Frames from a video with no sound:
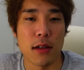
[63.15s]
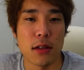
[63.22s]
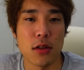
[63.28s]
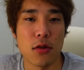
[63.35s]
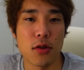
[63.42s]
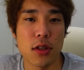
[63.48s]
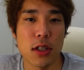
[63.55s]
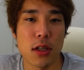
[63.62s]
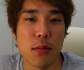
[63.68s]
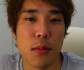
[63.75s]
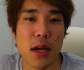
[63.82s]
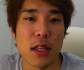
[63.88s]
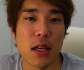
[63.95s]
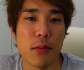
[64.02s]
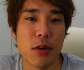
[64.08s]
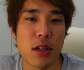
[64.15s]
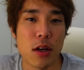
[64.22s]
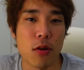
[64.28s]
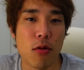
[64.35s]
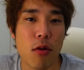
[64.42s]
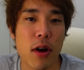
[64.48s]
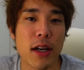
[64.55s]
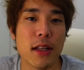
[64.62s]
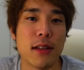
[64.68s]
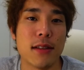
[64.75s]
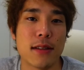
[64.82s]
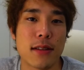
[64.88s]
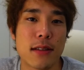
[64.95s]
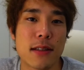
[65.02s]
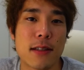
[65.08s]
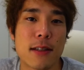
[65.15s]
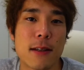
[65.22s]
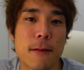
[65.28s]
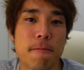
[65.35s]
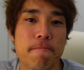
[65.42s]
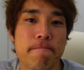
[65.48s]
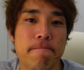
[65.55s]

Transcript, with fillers: 正直めちゃめちゃ怖いです